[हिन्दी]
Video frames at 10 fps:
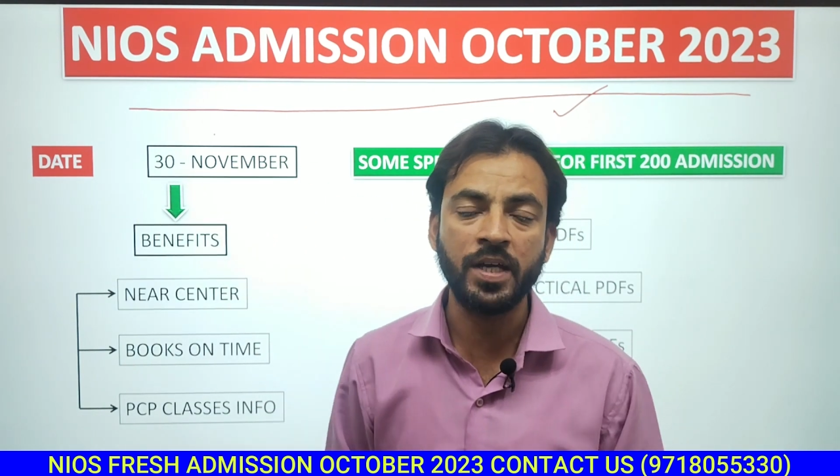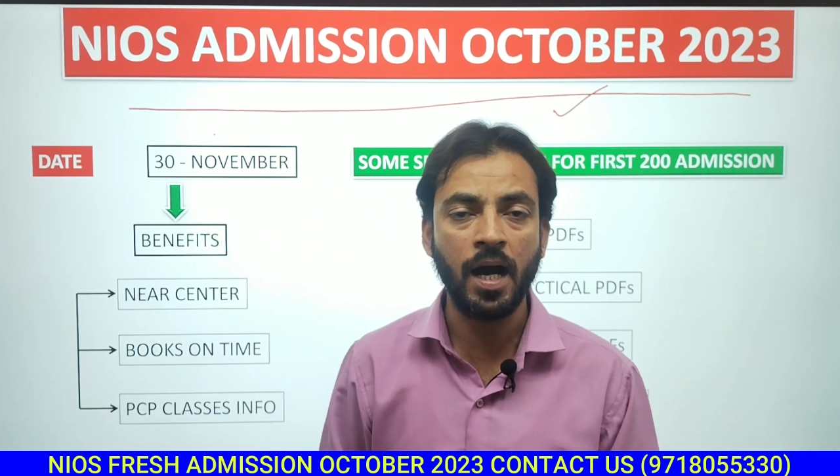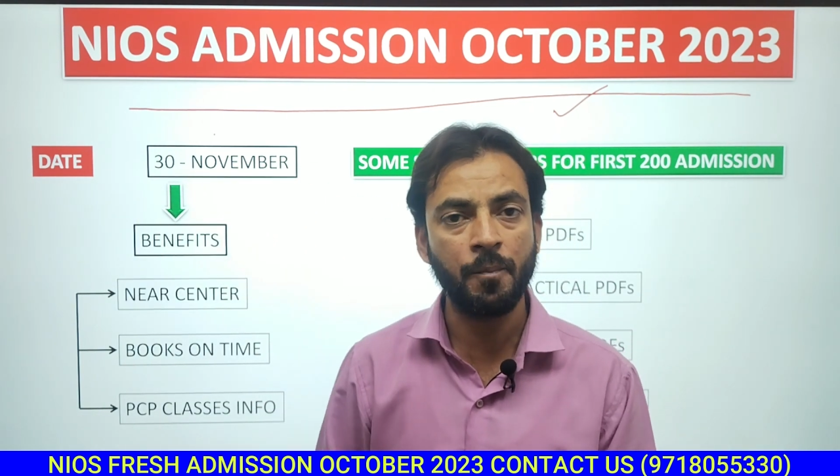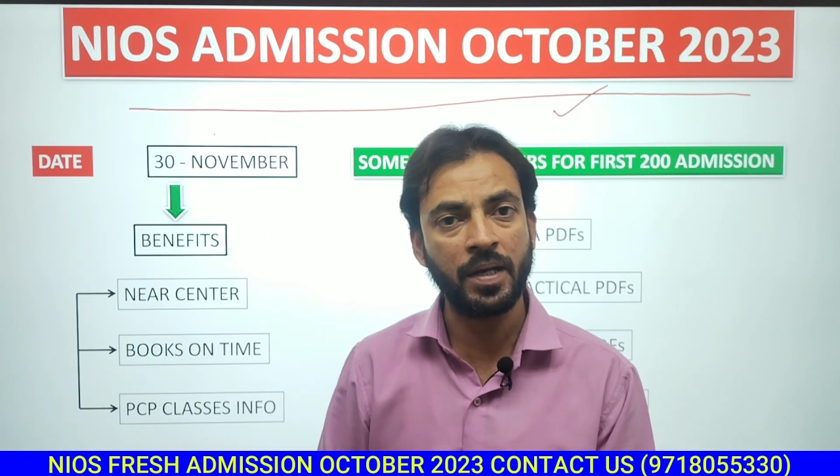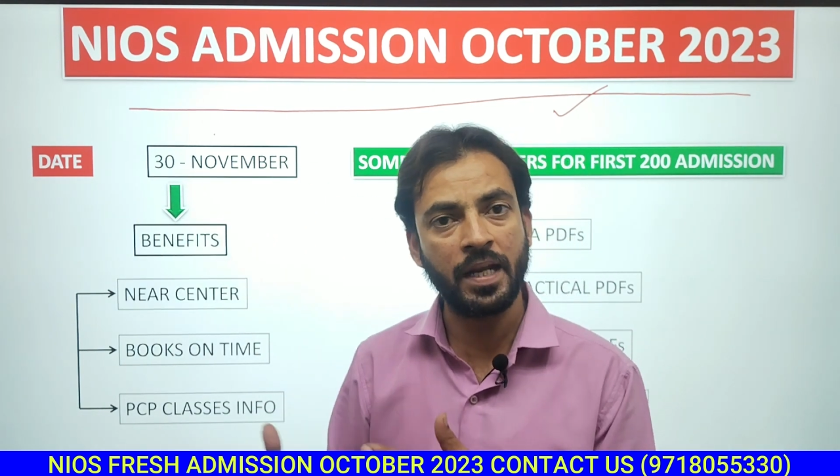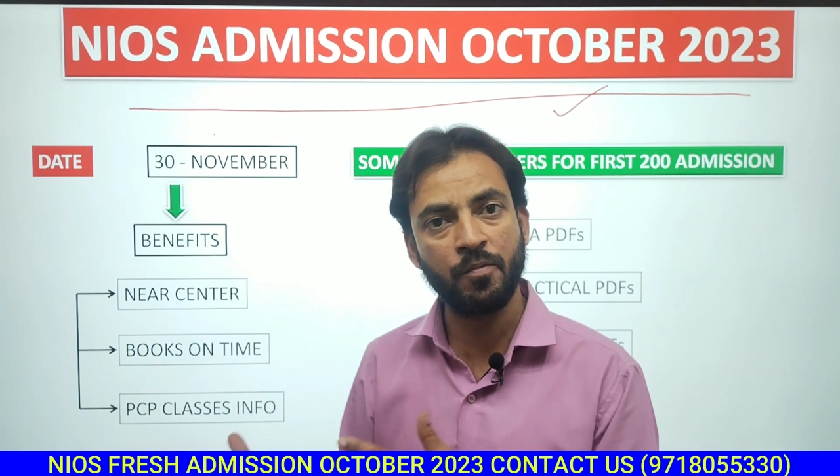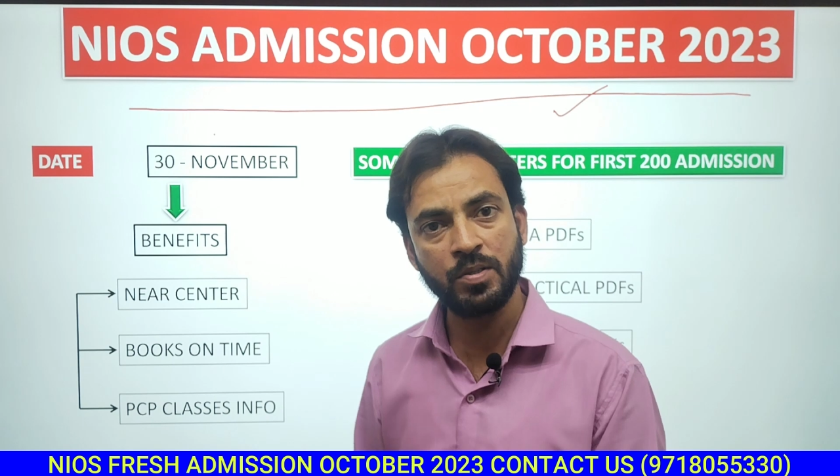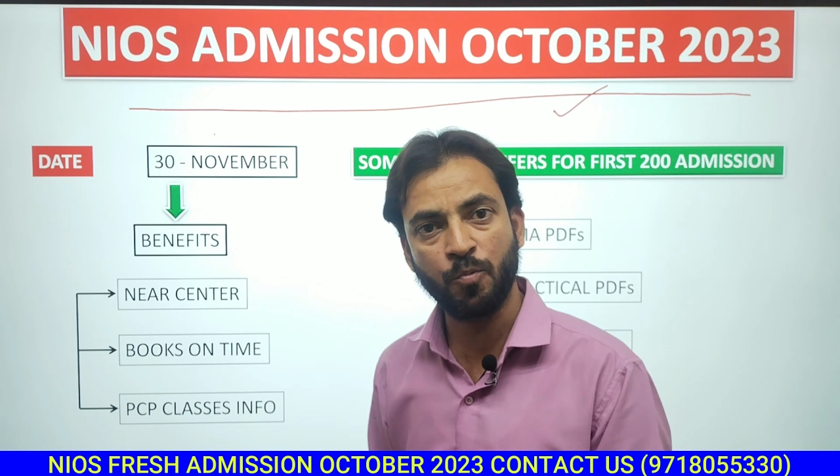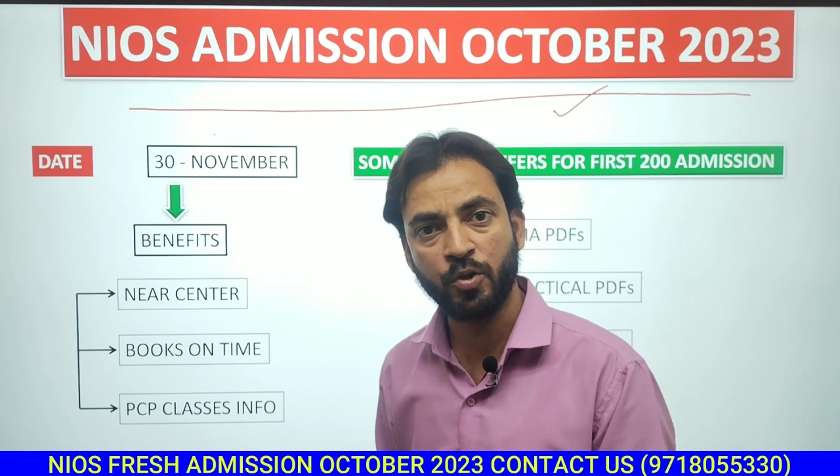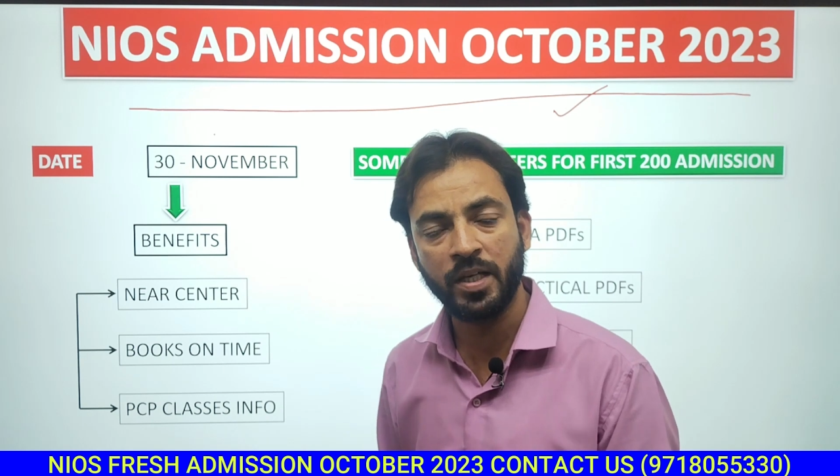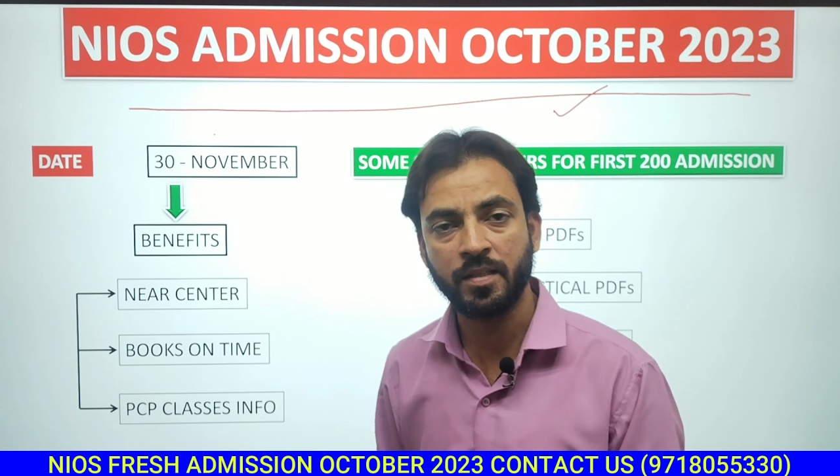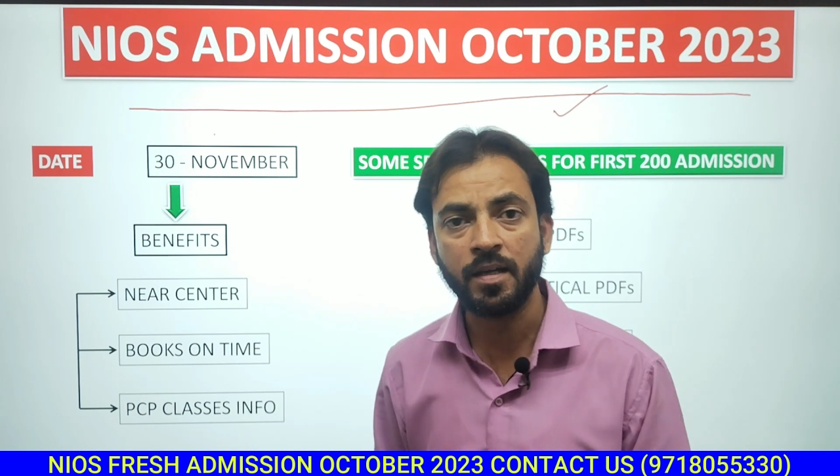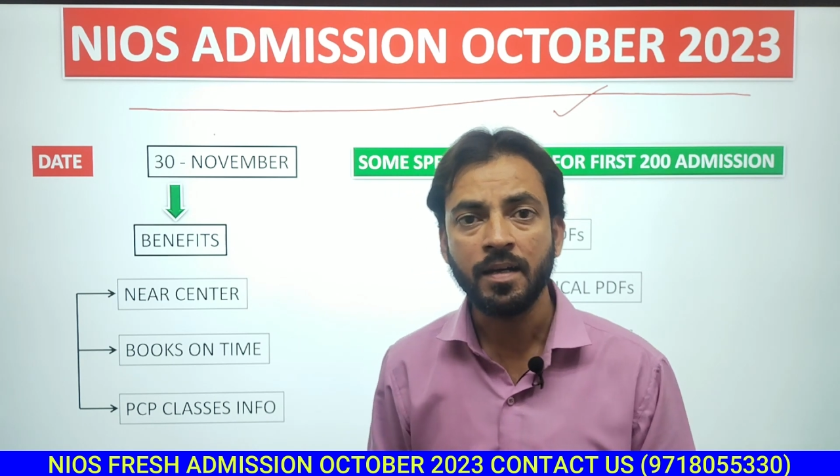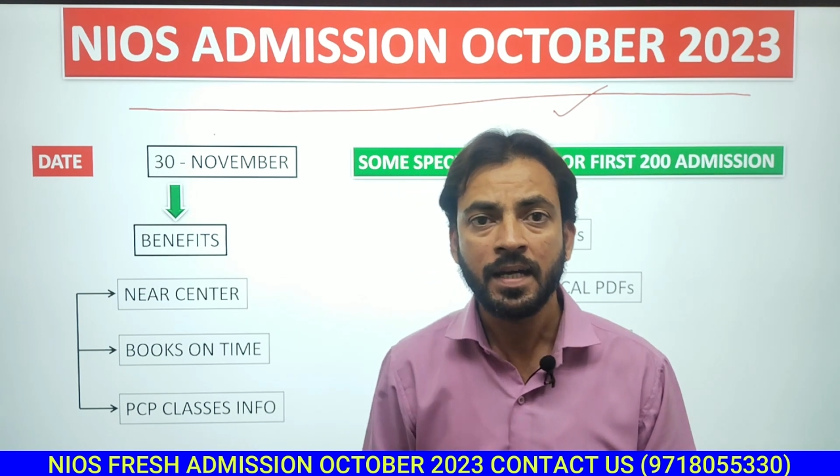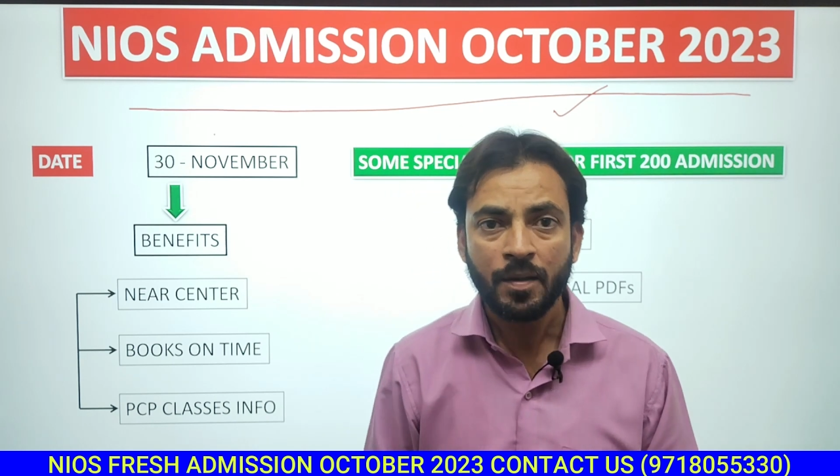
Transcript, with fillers: यहाँ पर एनआईएस बोर्ड के अंदर